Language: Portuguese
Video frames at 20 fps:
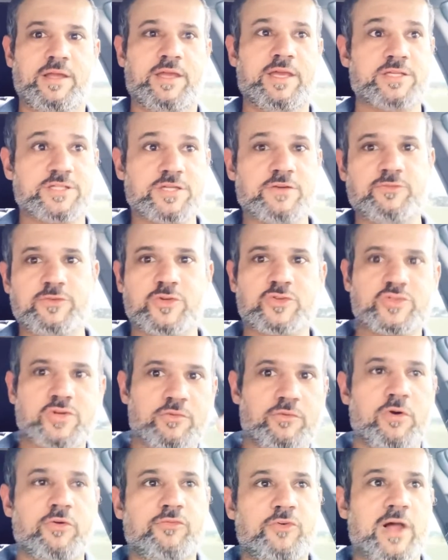Esse vídeo que eu
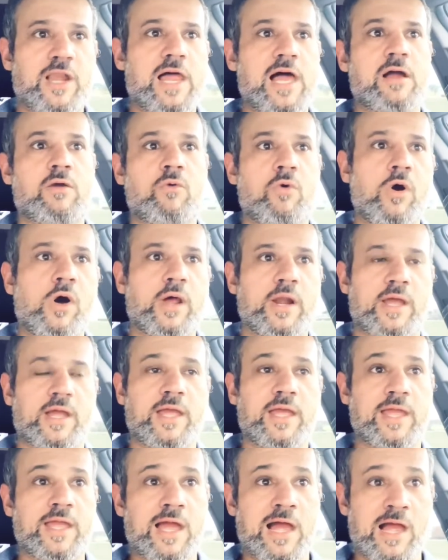vou falar agora
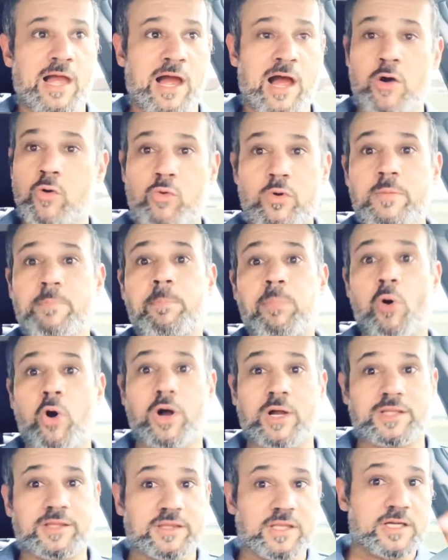é algo
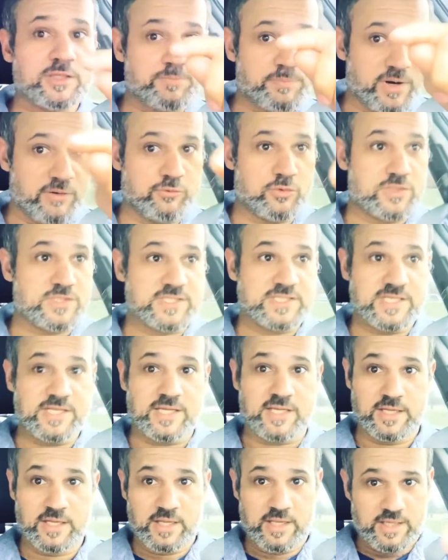importante para
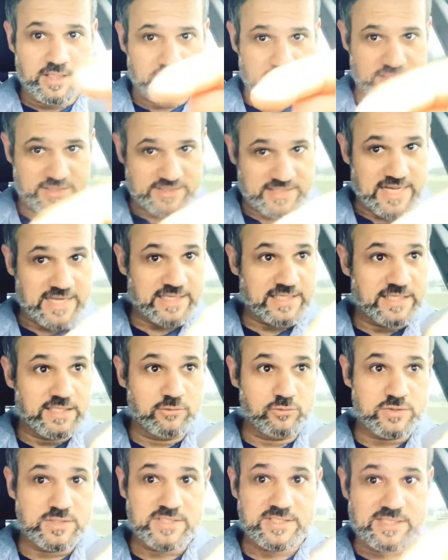você que está aqui
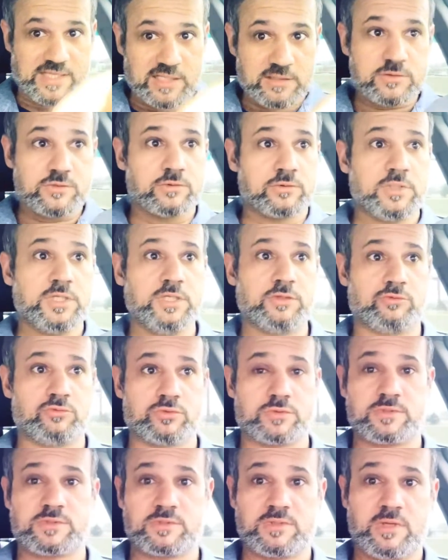nos Estados
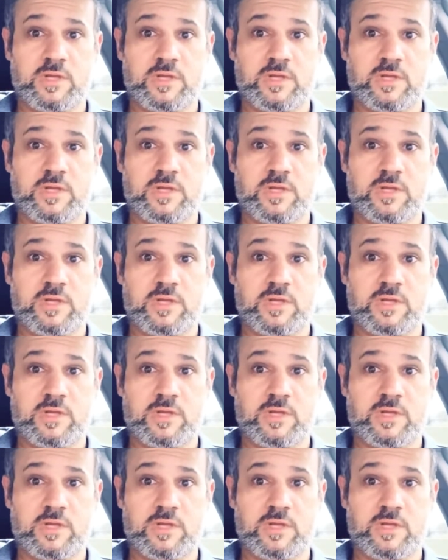Unidos.